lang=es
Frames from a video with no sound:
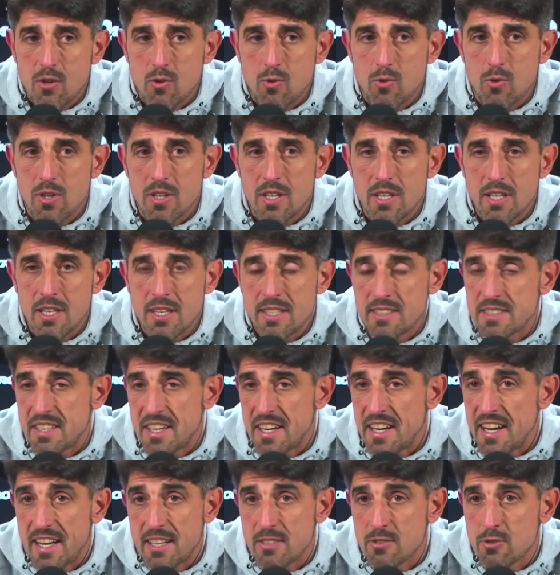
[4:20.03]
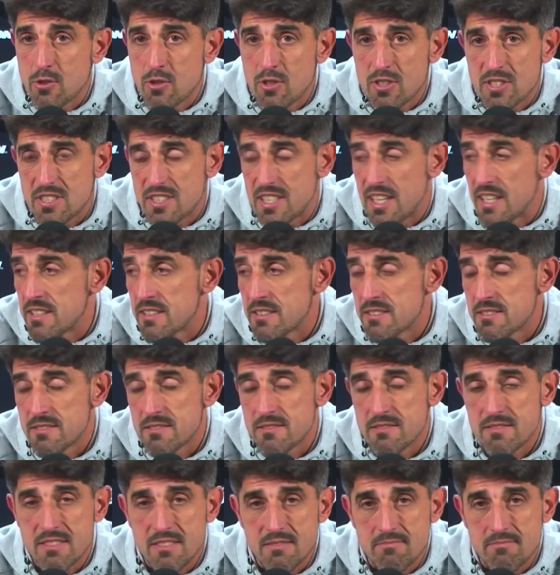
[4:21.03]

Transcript: eh, entrenando, están